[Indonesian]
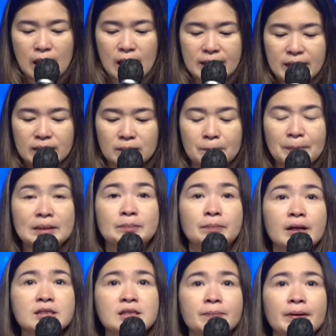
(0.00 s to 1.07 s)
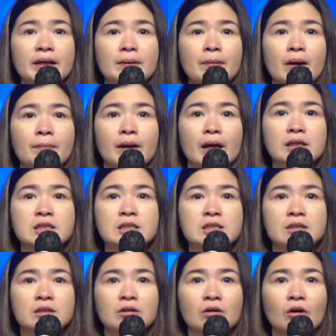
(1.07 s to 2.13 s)
ayat 14 sampai
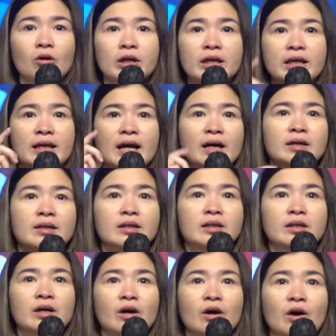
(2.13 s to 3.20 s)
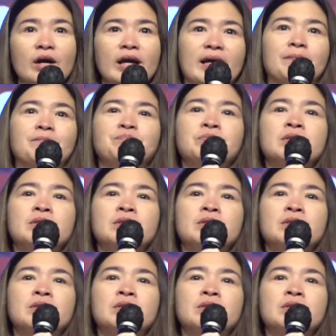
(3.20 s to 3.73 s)
15. Oh ini ya. Oke.